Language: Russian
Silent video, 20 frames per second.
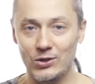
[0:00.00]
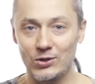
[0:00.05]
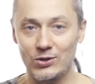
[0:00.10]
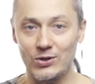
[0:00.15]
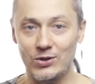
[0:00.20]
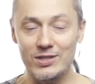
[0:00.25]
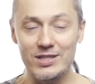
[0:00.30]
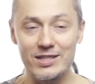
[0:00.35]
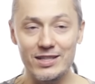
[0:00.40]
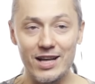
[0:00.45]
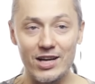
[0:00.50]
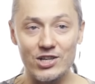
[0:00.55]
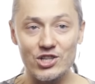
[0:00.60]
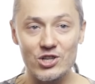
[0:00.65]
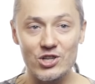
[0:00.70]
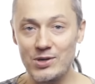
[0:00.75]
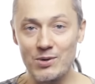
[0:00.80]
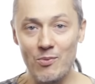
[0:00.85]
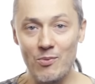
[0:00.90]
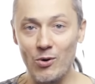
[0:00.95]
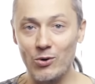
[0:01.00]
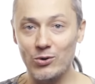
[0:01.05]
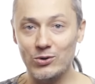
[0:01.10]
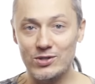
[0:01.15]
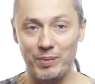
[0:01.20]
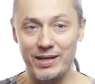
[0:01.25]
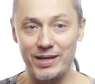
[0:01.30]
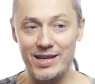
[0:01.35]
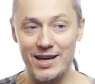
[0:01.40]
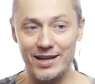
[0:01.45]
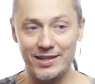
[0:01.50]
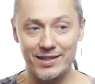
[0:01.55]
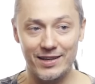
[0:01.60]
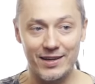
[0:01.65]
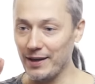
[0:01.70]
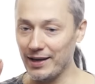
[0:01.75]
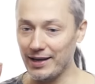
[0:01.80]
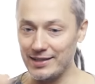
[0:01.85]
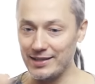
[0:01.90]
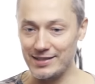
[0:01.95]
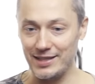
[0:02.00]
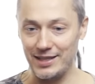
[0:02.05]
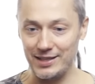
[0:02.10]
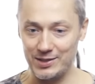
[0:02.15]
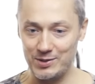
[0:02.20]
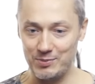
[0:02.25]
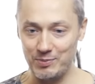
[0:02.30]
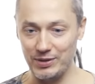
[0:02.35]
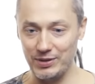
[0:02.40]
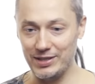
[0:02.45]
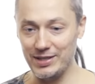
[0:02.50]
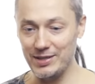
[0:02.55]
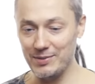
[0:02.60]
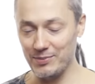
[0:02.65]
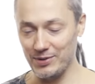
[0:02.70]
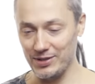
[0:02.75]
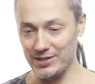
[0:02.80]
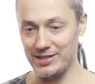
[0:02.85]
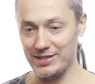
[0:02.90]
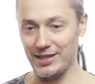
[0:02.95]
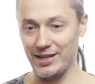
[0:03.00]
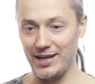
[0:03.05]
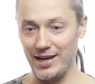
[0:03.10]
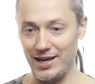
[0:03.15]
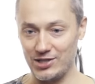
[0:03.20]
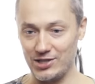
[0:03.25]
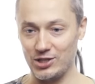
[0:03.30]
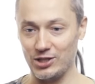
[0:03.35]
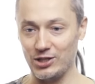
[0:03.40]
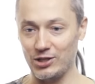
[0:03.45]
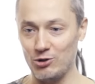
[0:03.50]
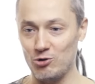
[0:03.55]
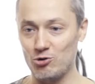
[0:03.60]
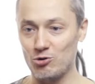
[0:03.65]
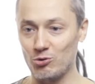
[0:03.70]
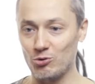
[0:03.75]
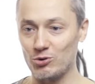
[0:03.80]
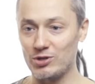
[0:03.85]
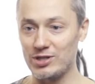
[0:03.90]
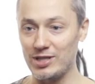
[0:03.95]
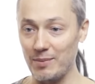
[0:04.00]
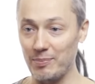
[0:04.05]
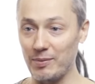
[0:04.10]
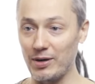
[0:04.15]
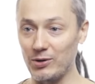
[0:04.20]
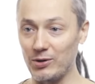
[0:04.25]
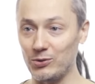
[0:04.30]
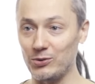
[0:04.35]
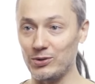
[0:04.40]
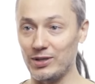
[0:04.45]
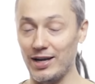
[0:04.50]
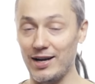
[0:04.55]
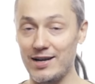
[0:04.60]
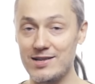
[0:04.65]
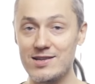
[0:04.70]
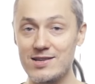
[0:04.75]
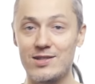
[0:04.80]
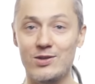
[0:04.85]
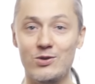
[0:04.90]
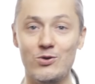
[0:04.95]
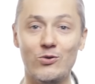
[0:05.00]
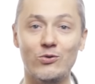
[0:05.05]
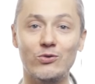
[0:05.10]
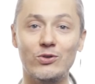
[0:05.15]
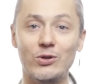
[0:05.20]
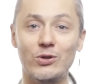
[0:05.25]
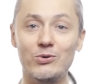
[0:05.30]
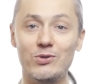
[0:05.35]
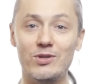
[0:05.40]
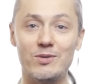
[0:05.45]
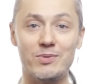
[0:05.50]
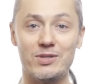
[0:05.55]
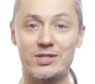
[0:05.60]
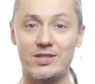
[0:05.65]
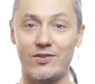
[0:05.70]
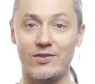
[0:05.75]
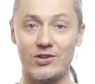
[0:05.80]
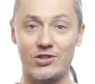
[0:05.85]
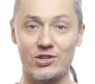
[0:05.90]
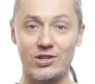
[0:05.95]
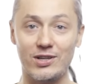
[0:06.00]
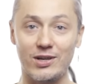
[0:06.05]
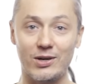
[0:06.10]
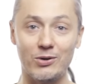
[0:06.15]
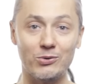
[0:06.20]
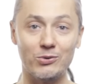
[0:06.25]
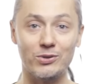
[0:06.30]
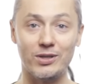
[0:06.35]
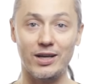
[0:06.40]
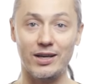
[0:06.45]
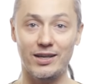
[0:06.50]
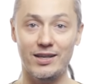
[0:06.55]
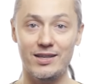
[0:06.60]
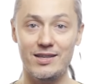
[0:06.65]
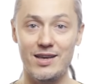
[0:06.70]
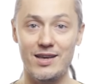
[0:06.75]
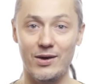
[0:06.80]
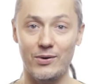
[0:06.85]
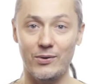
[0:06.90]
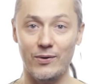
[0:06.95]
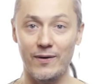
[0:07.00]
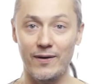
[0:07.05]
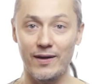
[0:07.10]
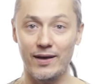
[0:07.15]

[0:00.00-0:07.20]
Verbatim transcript: но они даже не могут понять, казалось бы, ты им излагаешь логическую цепь какую-то, они на нее выдают тебе совершенно какую-то ахинею.